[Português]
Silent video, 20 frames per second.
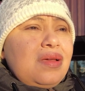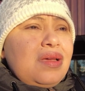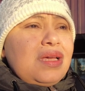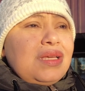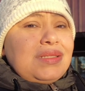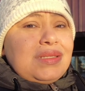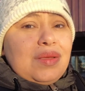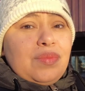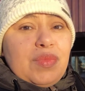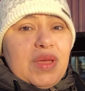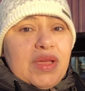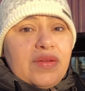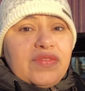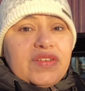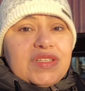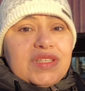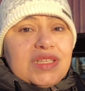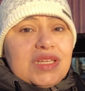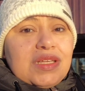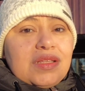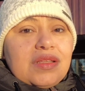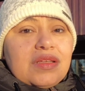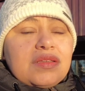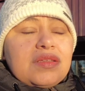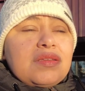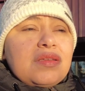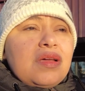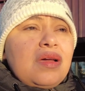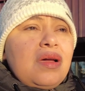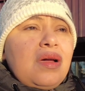receber
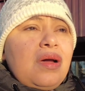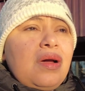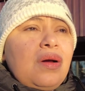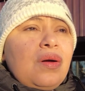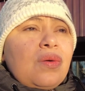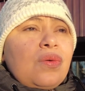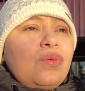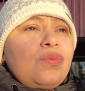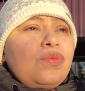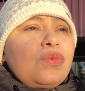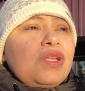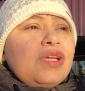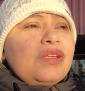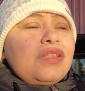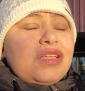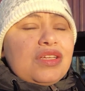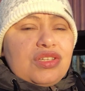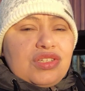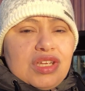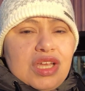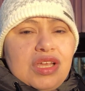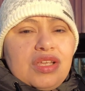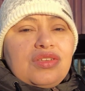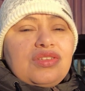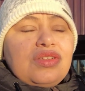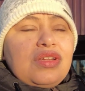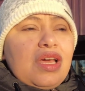visitas com tanta gente,